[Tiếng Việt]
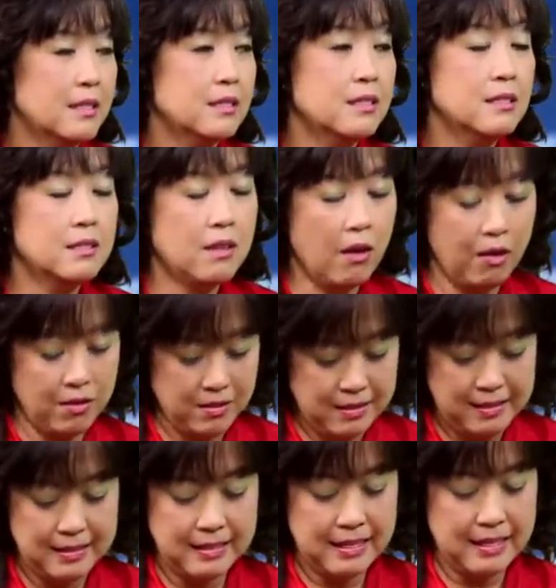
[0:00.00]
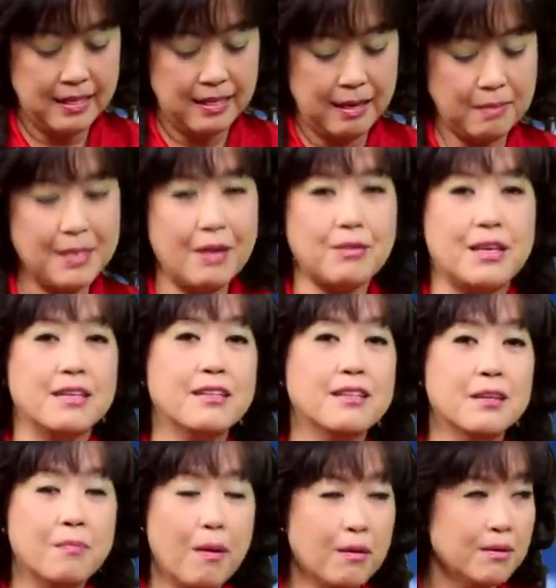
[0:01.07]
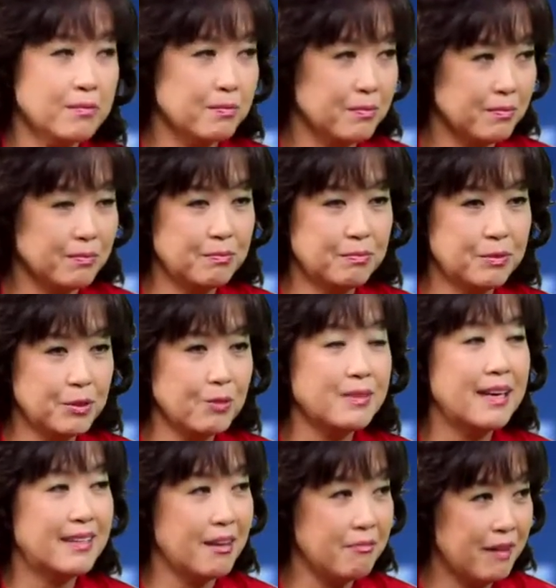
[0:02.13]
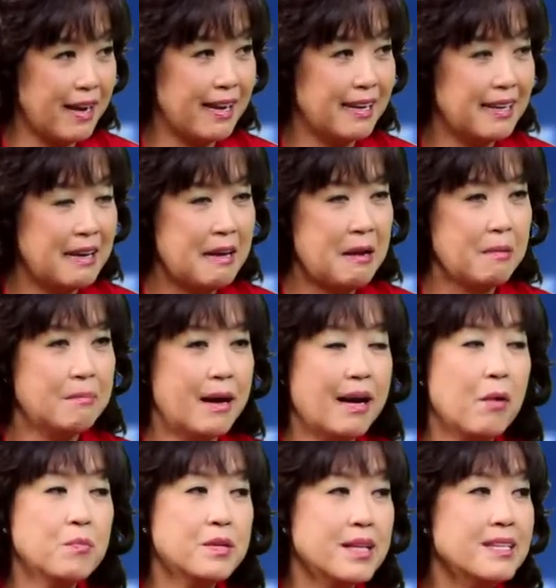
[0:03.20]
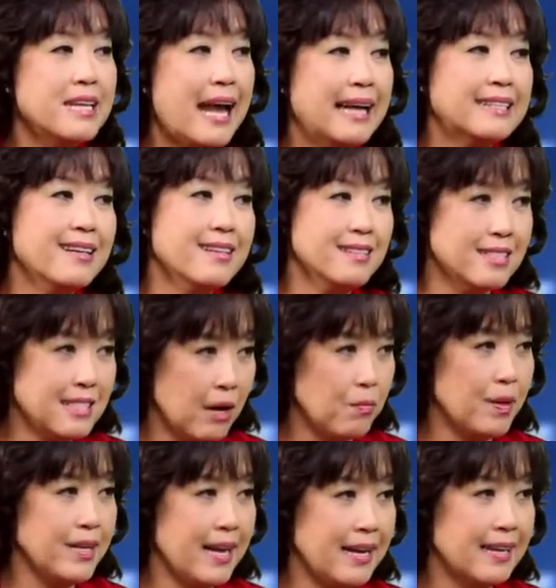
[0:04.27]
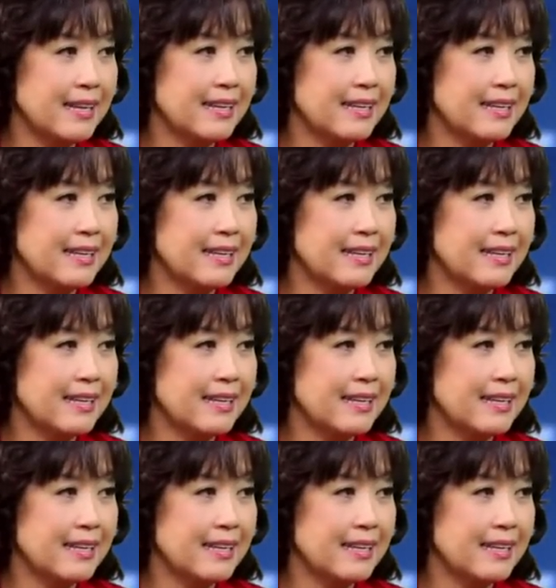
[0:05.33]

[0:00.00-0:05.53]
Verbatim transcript: chứ còn à, làm sao chỉ đưa món ừ, số tiền đó về ừ. mà không dính dáng tới người chồng ở đây